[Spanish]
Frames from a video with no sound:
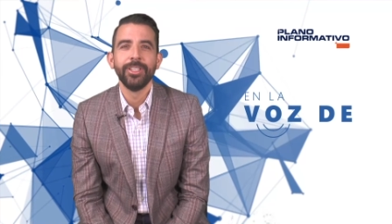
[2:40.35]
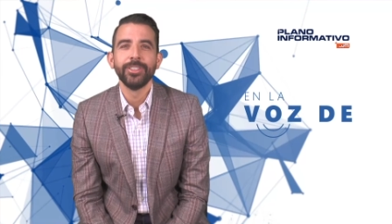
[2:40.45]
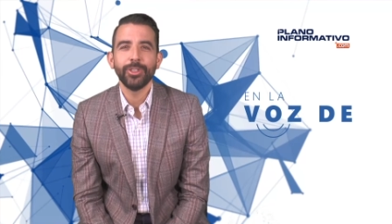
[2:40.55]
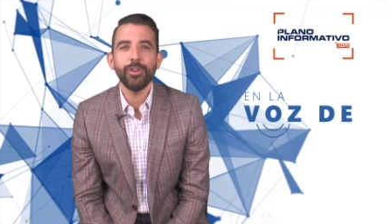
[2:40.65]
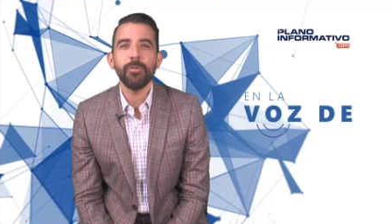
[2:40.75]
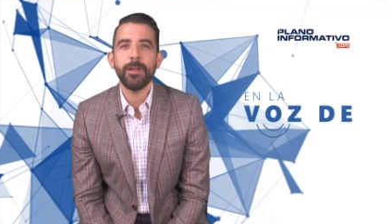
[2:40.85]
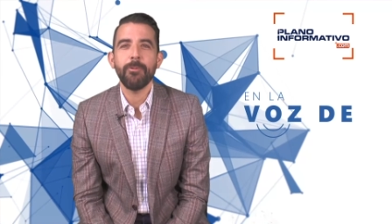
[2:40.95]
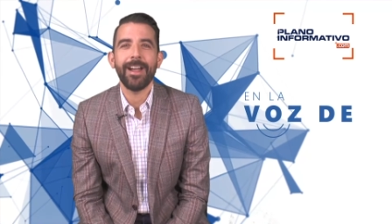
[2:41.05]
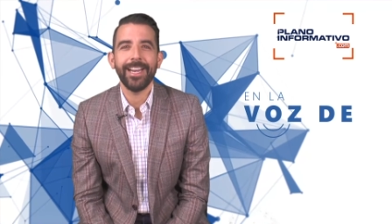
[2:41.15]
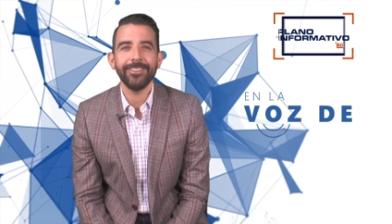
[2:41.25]
Soy Rubén
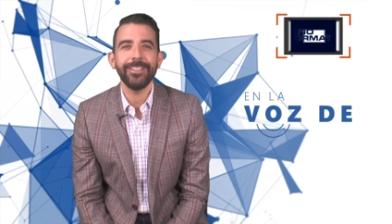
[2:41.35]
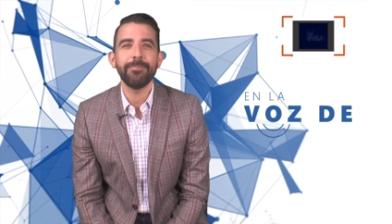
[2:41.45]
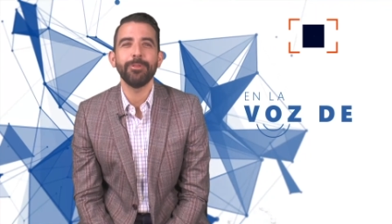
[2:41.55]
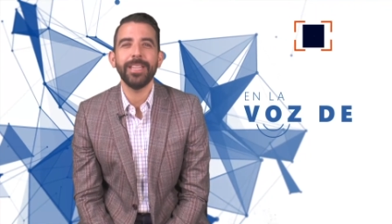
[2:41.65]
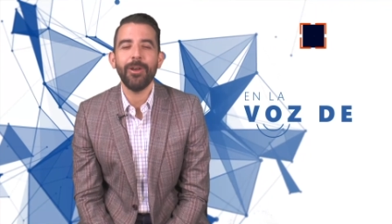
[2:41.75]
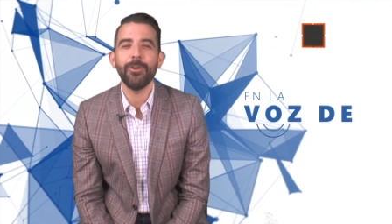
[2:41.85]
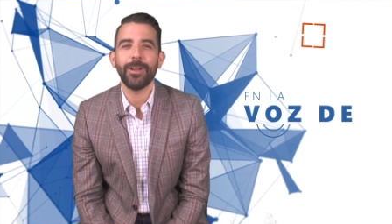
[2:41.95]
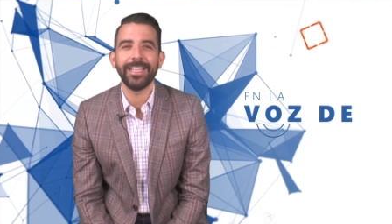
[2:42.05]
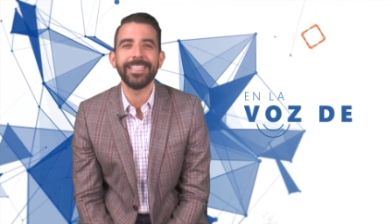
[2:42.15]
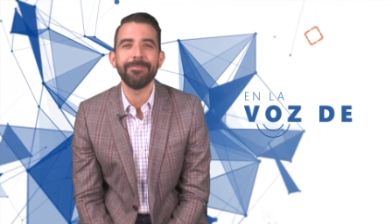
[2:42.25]
Guajardo, diputado
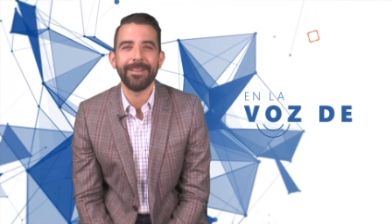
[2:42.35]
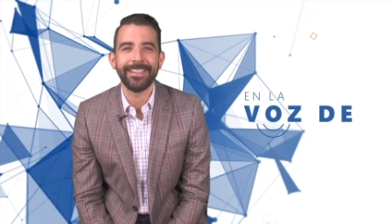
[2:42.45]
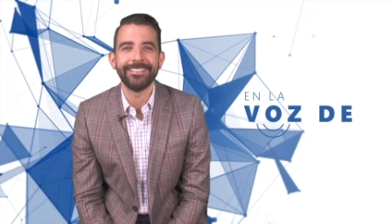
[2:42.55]
local del PAN.